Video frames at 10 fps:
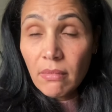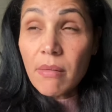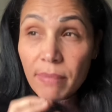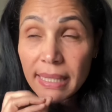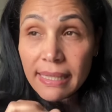
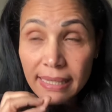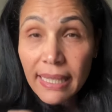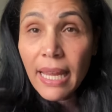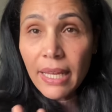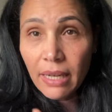
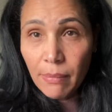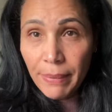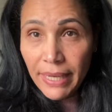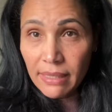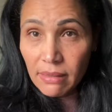مزيان
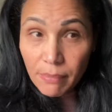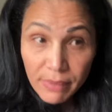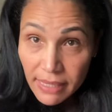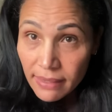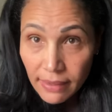البنات
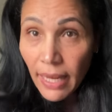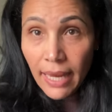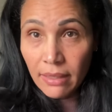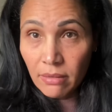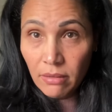
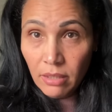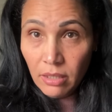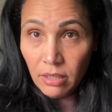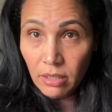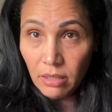مزيان
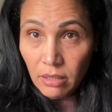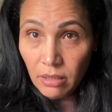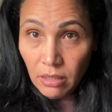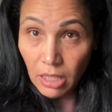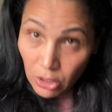
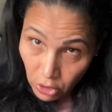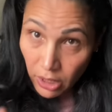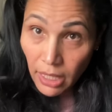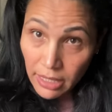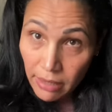هذه
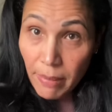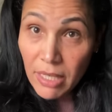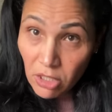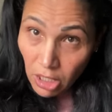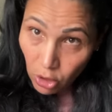
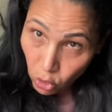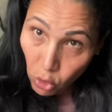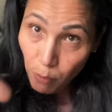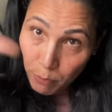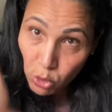كلمات
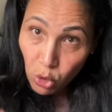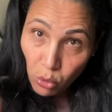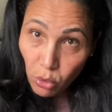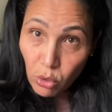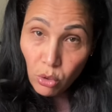كب
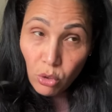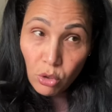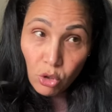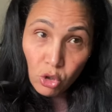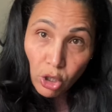
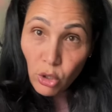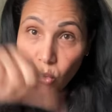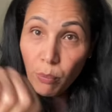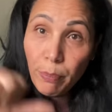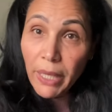شر
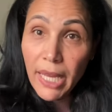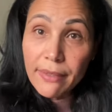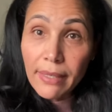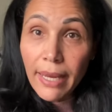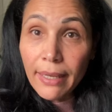كب
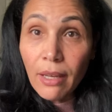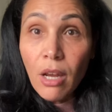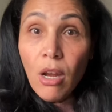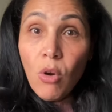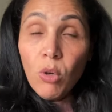اتاي
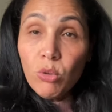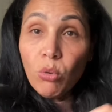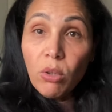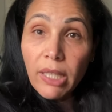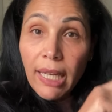
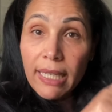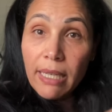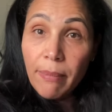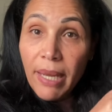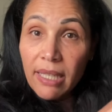وذوك
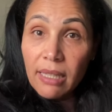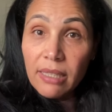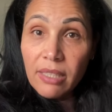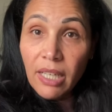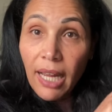الكلمات اللي
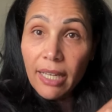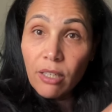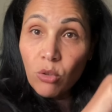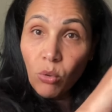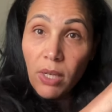
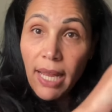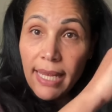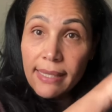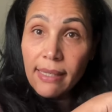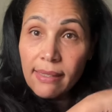تيحرضوا على
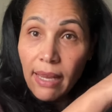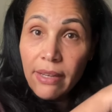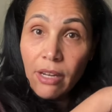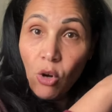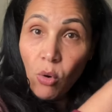اساس
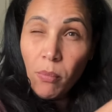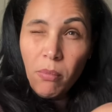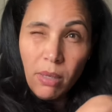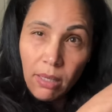انهم